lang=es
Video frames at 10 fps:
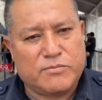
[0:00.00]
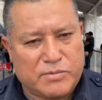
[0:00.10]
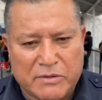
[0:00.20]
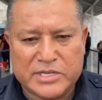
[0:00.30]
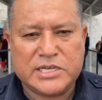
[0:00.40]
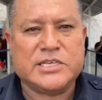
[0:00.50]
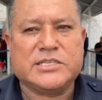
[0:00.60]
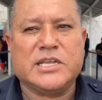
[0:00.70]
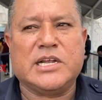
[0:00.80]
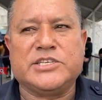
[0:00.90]
a ver si
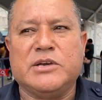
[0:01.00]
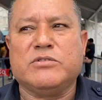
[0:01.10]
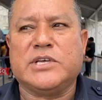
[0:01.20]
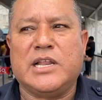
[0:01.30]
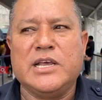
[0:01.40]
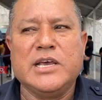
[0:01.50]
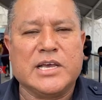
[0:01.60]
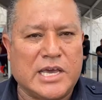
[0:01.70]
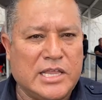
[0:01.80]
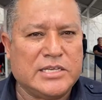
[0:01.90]
existen archivos de él
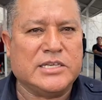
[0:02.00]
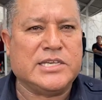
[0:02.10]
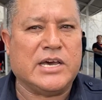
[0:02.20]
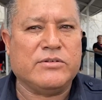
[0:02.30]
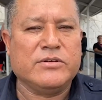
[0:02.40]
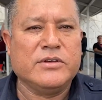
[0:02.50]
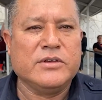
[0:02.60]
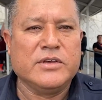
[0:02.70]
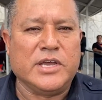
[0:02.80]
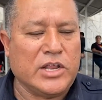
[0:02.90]
que es licenciado.
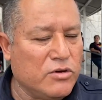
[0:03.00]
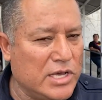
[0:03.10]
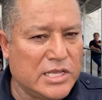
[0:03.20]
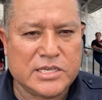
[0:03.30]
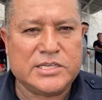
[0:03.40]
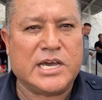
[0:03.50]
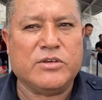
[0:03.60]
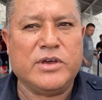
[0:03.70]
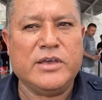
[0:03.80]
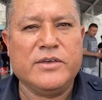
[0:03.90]
Y no es
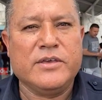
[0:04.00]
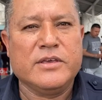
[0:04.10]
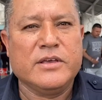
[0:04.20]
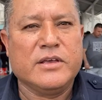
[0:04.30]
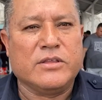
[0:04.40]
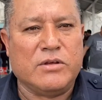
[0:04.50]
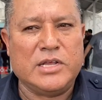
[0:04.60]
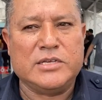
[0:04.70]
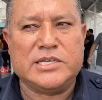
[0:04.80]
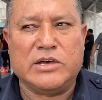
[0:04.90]
licenciado, ¿eh? no es
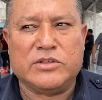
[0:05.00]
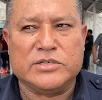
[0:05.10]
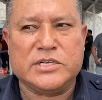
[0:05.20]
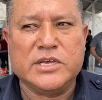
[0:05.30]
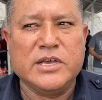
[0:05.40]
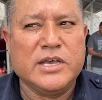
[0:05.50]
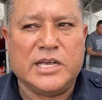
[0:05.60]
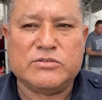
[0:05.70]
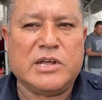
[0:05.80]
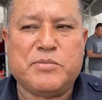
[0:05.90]
licenciado. Entonces,
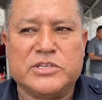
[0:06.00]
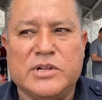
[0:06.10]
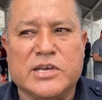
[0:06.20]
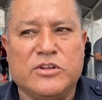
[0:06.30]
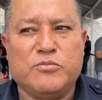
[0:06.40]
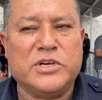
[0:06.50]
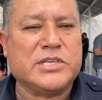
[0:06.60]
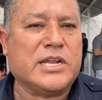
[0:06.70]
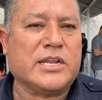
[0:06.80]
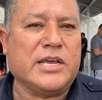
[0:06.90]
es una persona que no puede
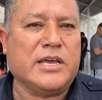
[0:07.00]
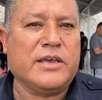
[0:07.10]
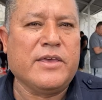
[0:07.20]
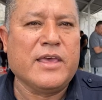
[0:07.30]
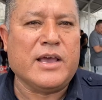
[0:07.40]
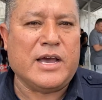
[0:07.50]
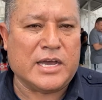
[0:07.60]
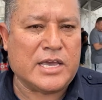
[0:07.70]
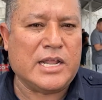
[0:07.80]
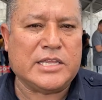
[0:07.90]
estar
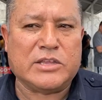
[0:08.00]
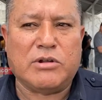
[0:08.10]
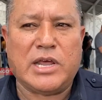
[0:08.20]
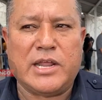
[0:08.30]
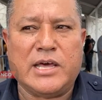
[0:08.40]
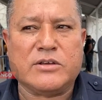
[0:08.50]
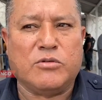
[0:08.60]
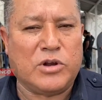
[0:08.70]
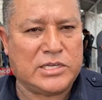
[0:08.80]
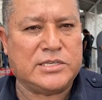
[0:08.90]
aquí en la titularidad
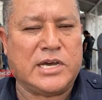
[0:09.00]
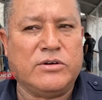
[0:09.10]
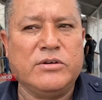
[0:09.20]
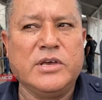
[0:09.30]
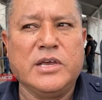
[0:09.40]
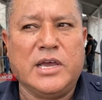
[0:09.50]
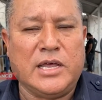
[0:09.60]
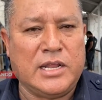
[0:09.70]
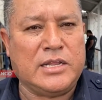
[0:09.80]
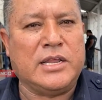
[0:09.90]
como licenciado
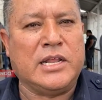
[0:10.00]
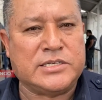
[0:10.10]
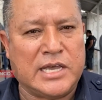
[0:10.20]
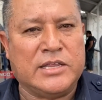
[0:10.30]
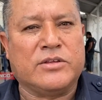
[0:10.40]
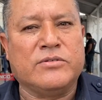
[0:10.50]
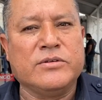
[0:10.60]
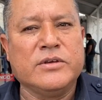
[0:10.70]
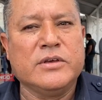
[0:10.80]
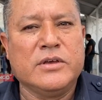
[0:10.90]
en el, en el centro.
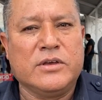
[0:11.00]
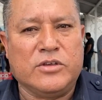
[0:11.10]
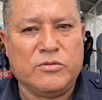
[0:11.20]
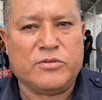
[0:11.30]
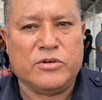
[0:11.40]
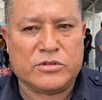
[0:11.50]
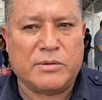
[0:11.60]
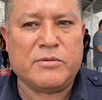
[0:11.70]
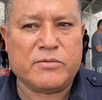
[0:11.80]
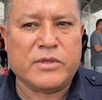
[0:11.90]
Yo, yo
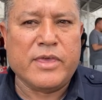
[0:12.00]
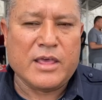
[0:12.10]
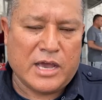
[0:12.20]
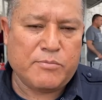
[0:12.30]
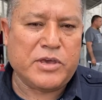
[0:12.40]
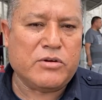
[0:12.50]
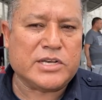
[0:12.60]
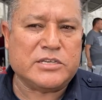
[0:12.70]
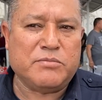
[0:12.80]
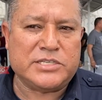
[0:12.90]
también ahí pido
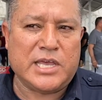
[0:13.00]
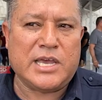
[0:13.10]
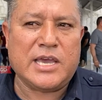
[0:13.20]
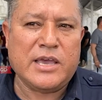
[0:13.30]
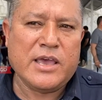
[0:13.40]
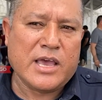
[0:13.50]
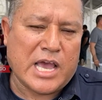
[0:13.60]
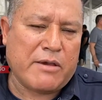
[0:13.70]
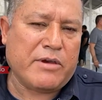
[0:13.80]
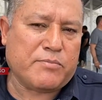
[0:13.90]
que se investigue
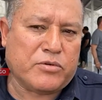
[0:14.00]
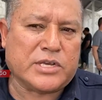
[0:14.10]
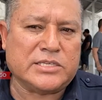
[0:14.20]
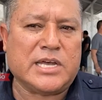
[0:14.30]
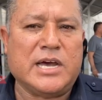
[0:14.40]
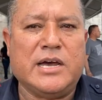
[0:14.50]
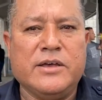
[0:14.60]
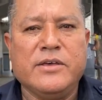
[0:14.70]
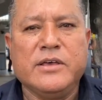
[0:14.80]
a ver por qué está,